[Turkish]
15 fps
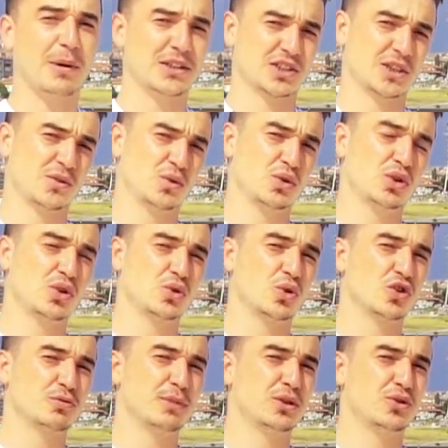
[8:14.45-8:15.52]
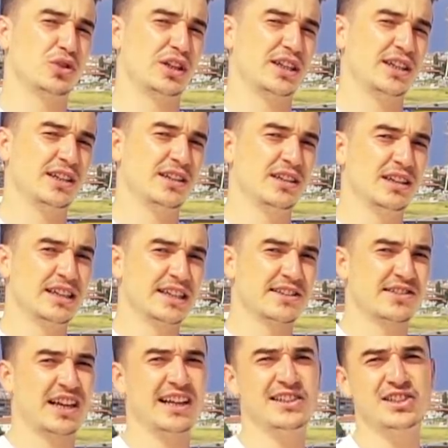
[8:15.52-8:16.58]
Başka bir videoda görüşmek üzere.
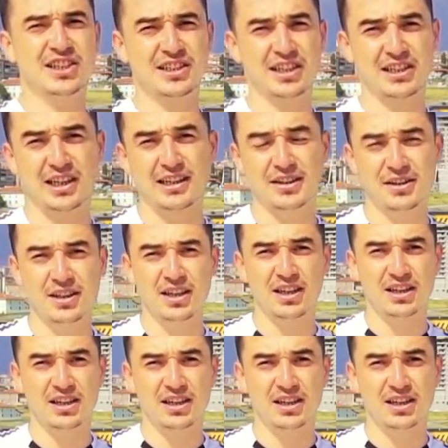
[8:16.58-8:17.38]
Sağlıcakla kalın.